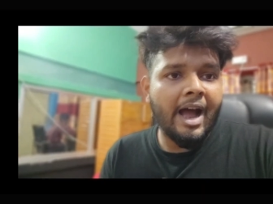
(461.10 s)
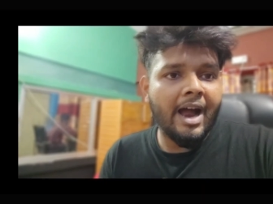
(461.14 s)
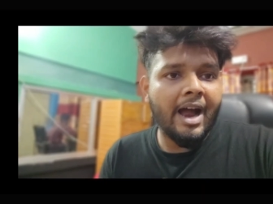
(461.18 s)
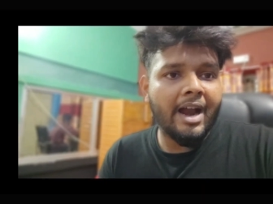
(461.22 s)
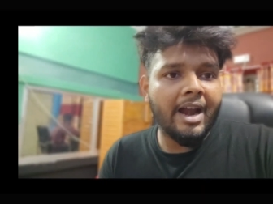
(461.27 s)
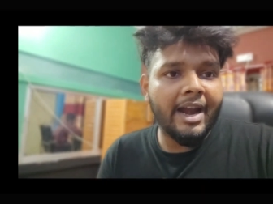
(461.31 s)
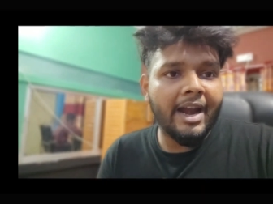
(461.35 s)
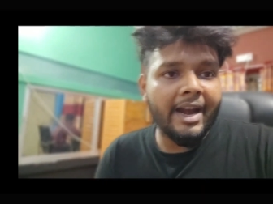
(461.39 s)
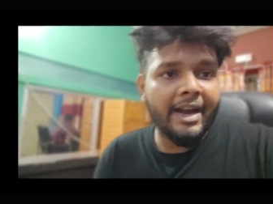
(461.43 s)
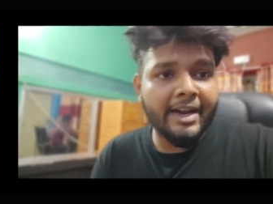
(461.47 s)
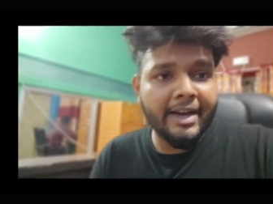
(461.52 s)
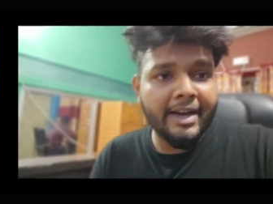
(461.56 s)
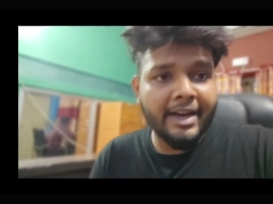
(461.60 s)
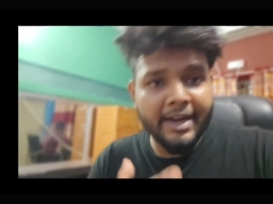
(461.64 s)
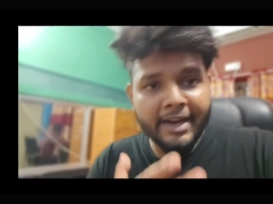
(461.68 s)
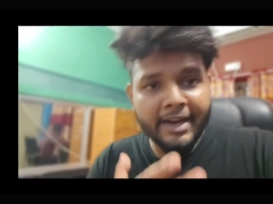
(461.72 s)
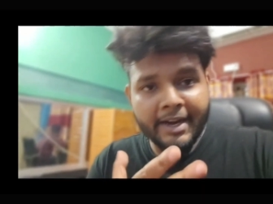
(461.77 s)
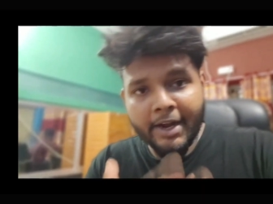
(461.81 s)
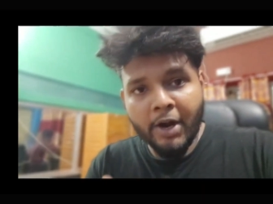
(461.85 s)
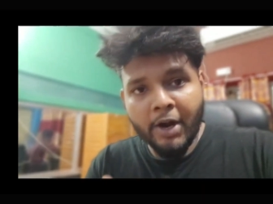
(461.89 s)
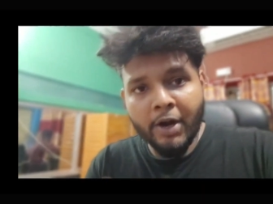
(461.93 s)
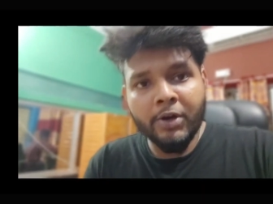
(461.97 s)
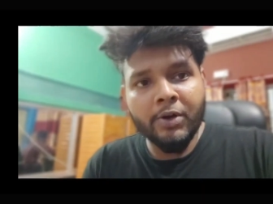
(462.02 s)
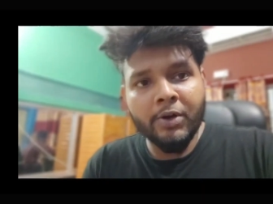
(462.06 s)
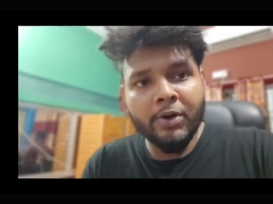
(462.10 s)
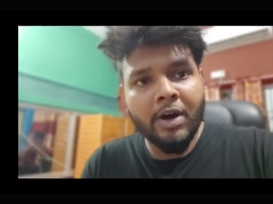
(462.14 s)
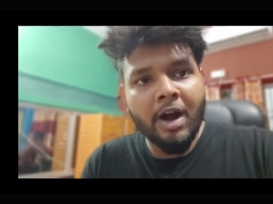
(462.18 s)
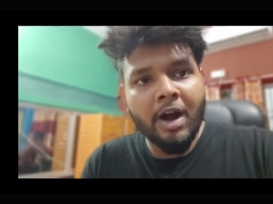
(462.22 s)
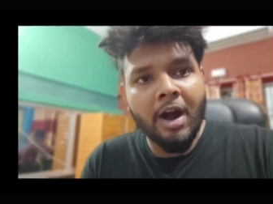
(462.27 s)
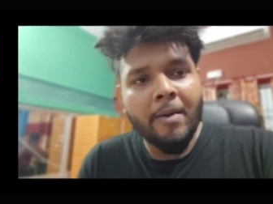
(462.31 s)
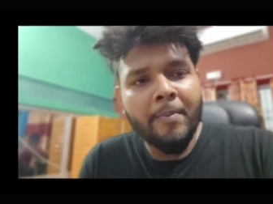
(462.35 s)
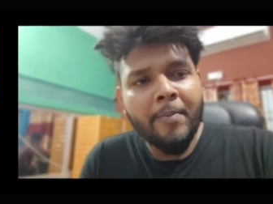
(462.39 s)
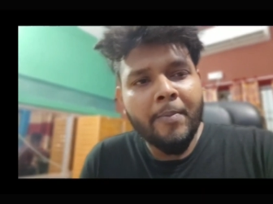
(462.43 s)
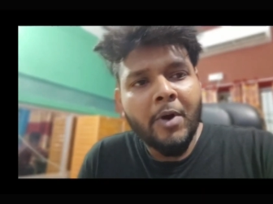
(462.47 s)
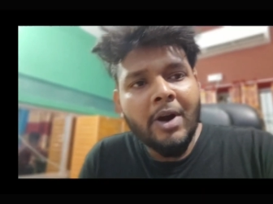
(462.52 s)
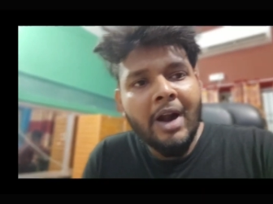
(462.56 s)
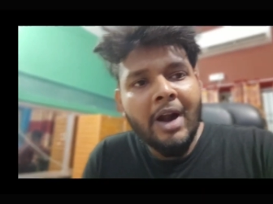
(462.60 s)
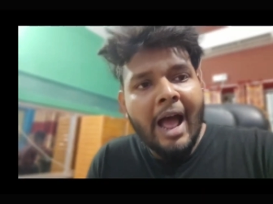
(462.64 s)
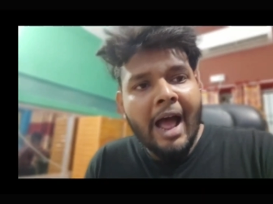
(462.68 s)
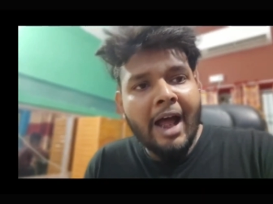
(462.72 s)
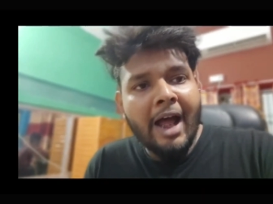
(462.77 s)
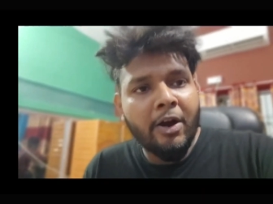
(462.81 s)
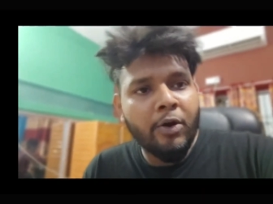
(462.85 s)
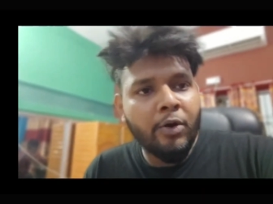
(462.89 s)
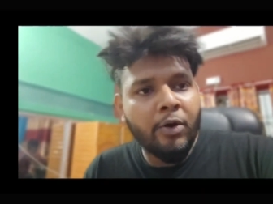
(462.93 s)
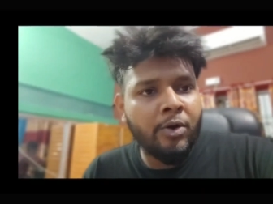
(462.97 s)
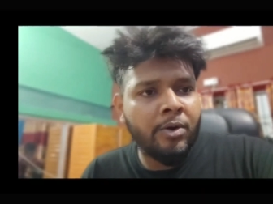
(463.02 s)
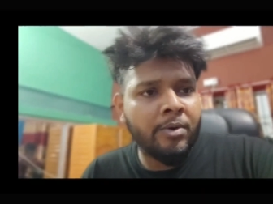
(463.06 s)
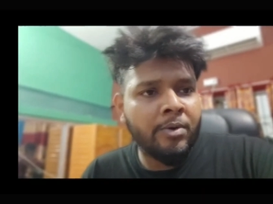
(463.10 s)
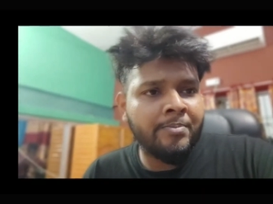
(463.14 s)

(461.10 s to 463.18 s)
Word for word: নেয় যেমনটা আপনারা এই জায়গায় দেখতে পাচ্ছেন